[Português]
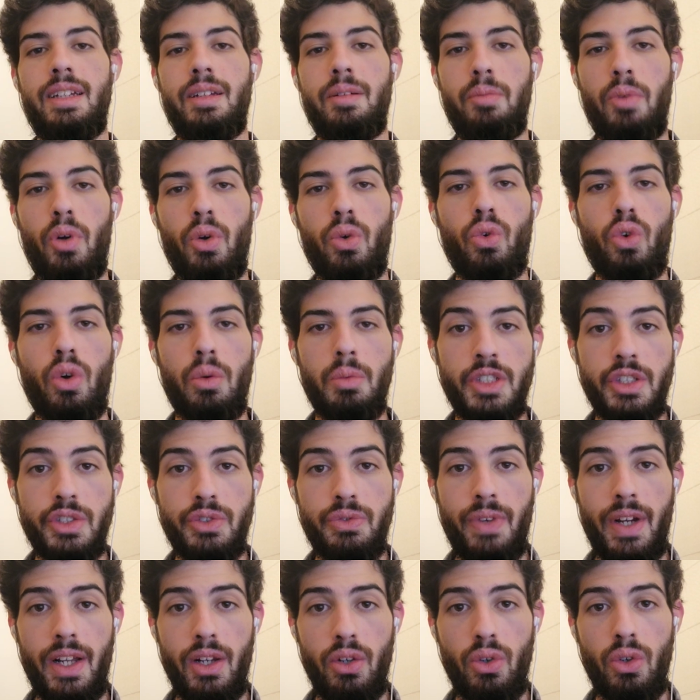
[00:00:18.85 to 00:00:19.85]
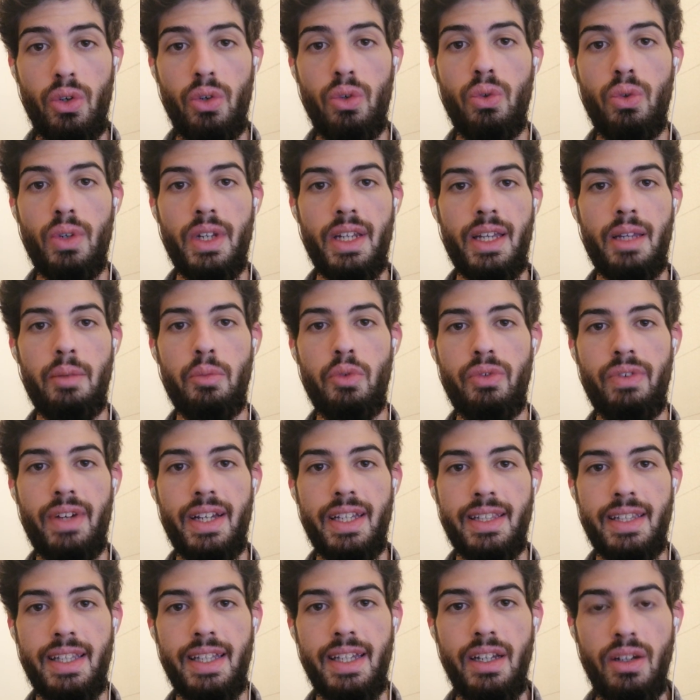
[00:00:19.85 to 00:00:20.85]
Bom, como a gente falou, o Grêmio
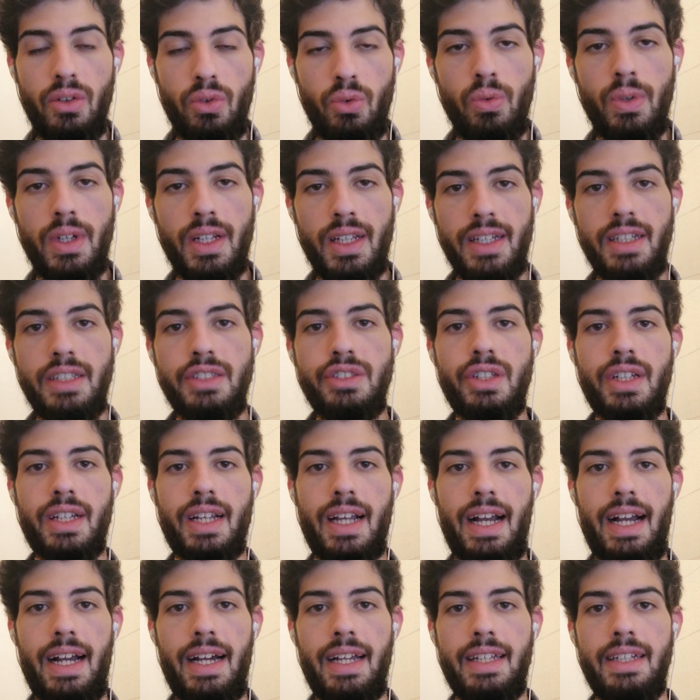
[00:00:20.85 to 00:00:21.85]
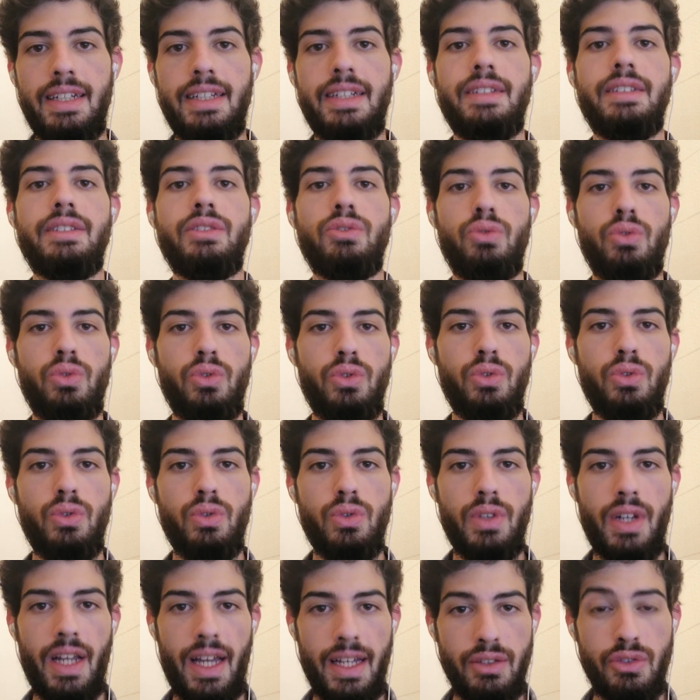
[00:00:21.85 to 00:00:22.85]
vai ter um grande cara
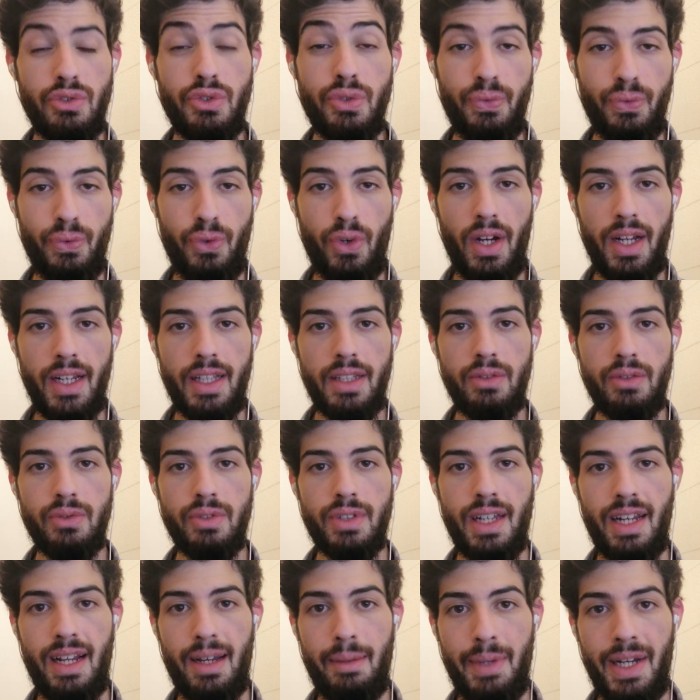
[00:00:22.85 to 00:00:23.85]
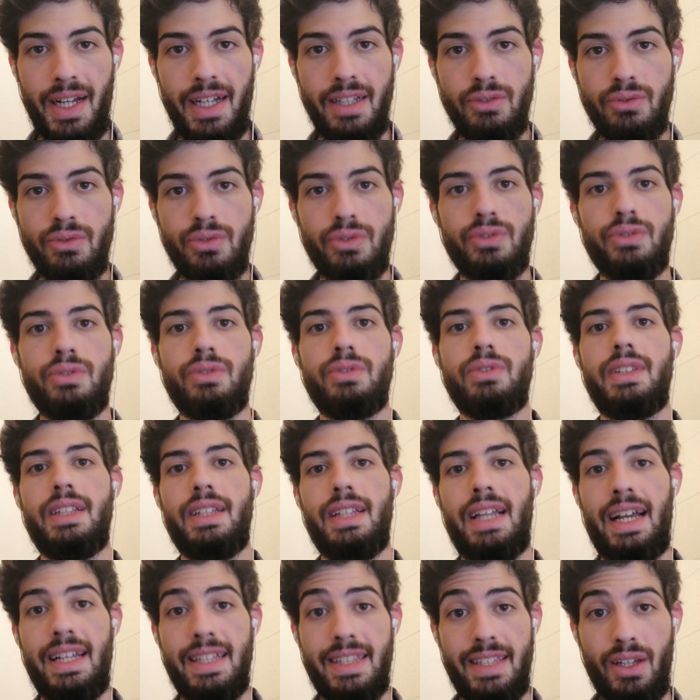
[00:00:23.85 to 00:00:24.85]
do lado de fora dos gramados
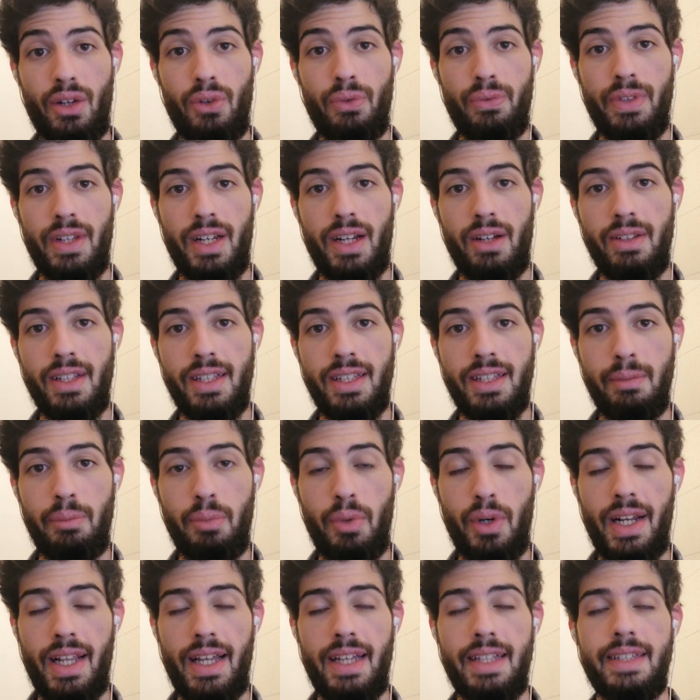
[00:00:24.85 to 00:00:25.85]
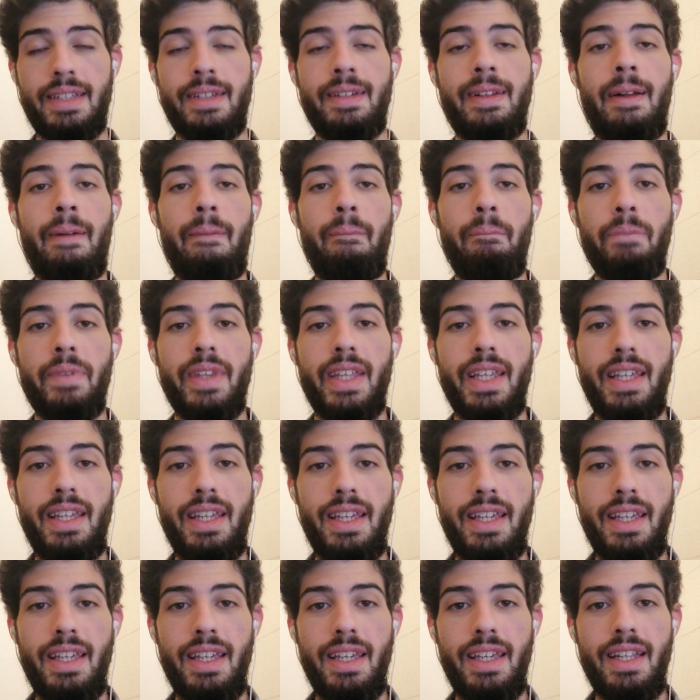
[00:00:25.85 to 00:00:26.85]
até o final da temporada.
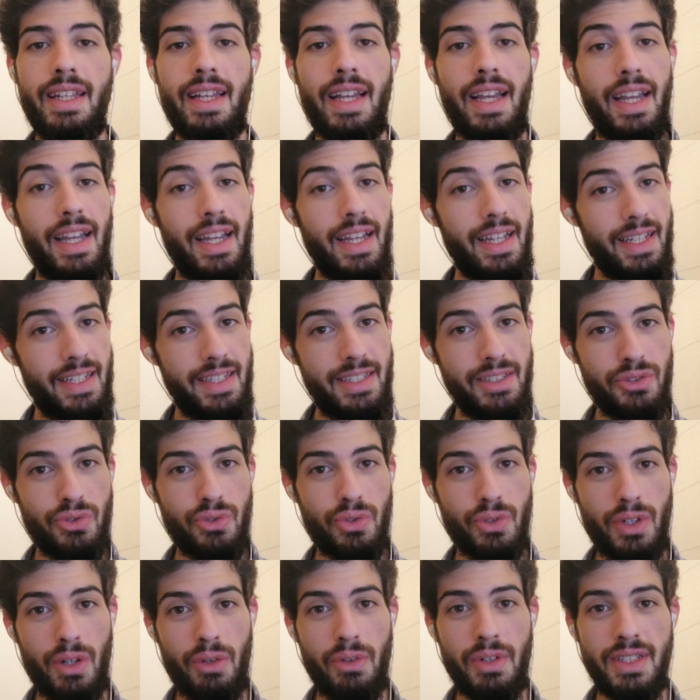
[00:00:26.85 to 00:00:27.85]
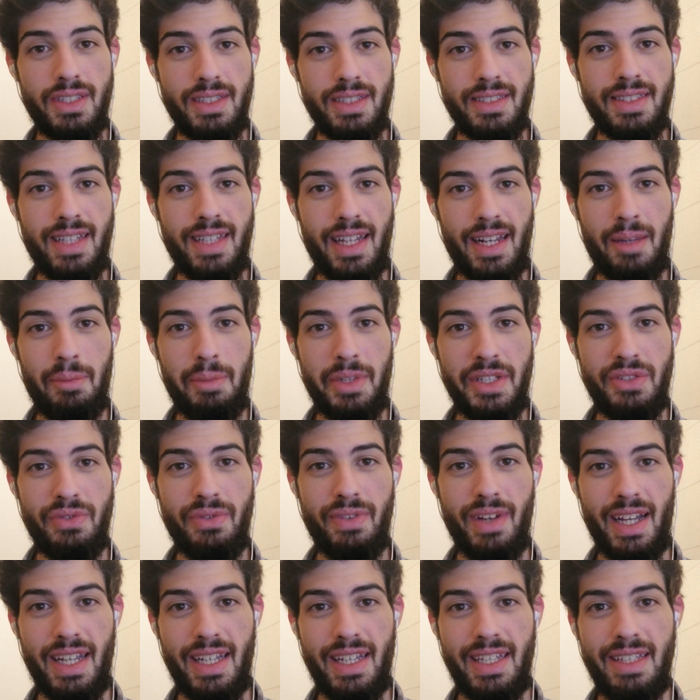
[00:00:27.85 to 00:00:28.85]
E né, isso não necessariamente
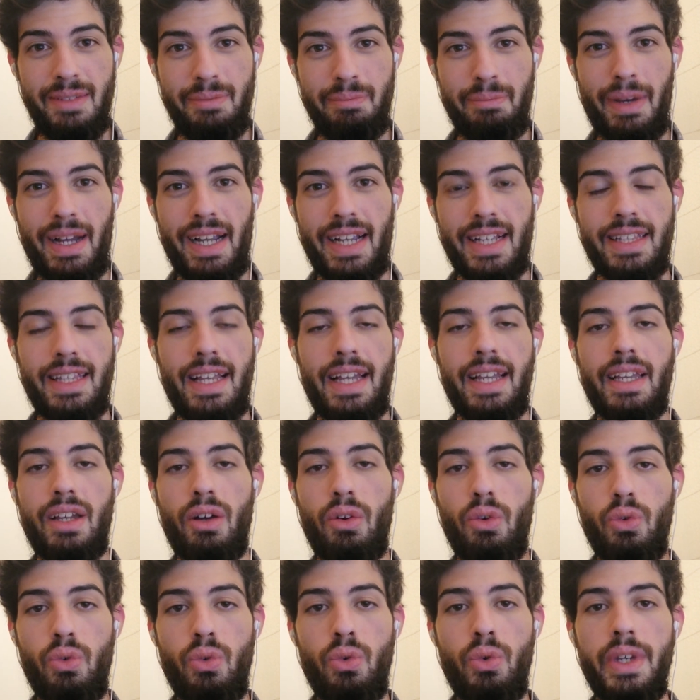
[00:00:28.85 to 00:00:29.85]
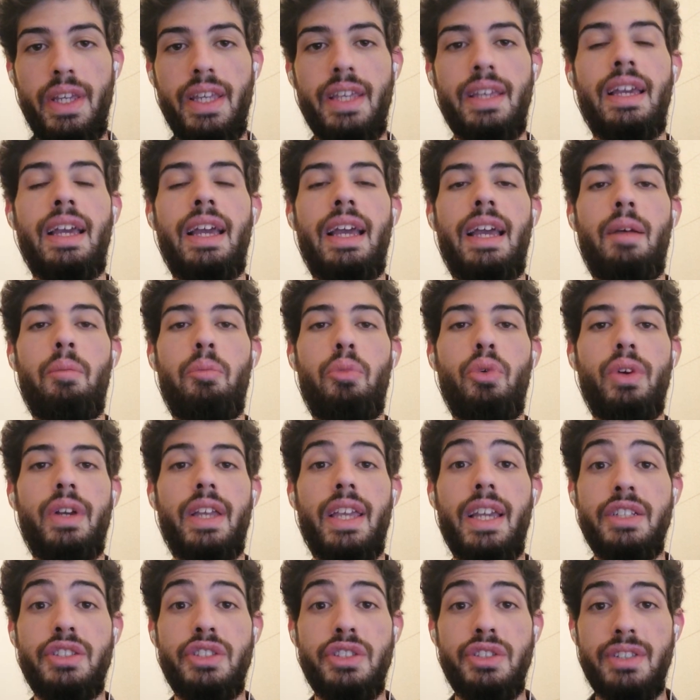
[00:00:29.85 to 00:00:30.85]
vai impactar em algo ruim
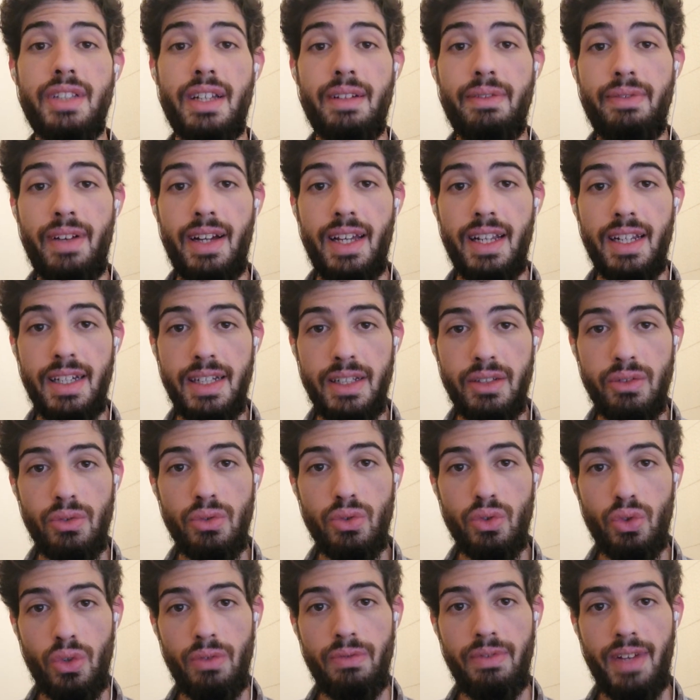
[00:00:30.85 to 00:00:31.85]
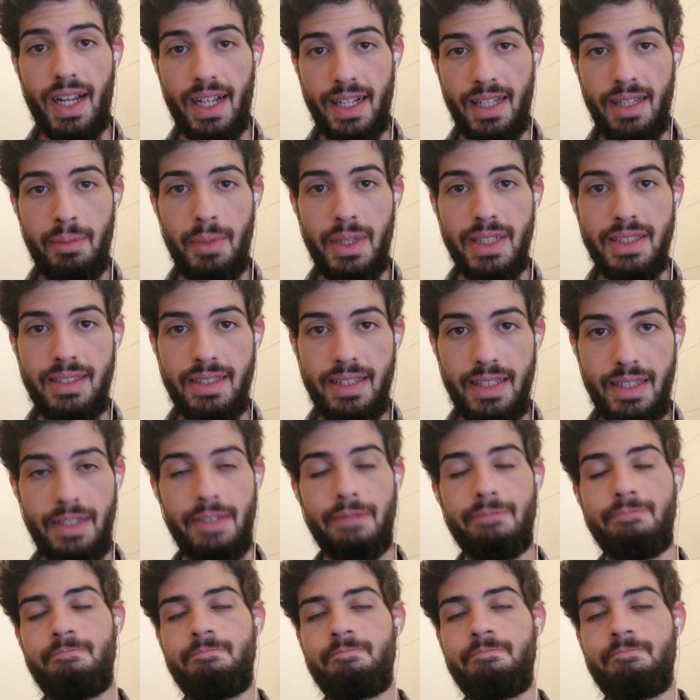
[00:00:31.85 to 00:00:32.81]
porque a gente está falando do Wagner Mancini.